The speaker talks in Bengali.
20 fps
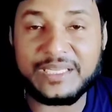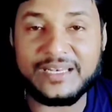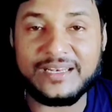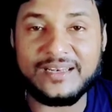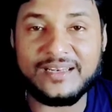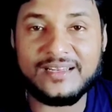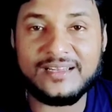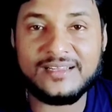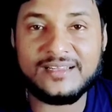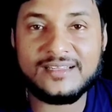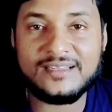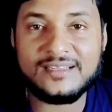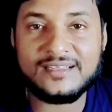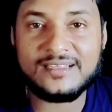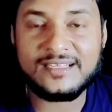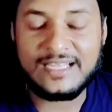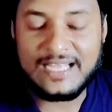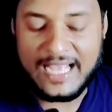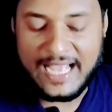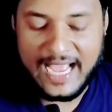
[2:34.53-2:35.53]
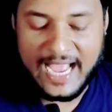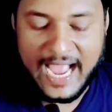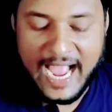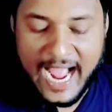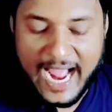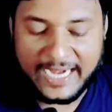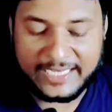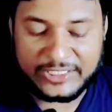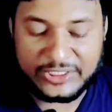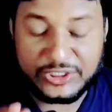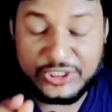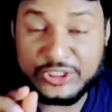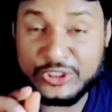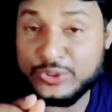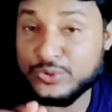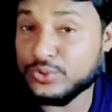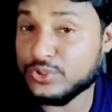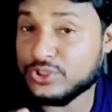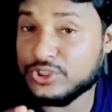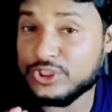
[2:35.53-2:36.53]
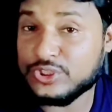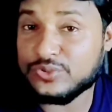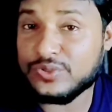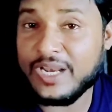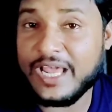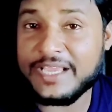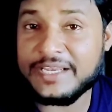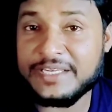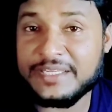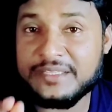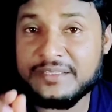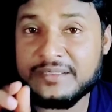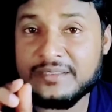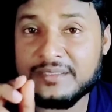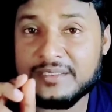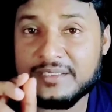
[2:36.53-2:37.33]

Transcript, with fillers: মিল আর দ্বিতীয় তৃতীয় লাইন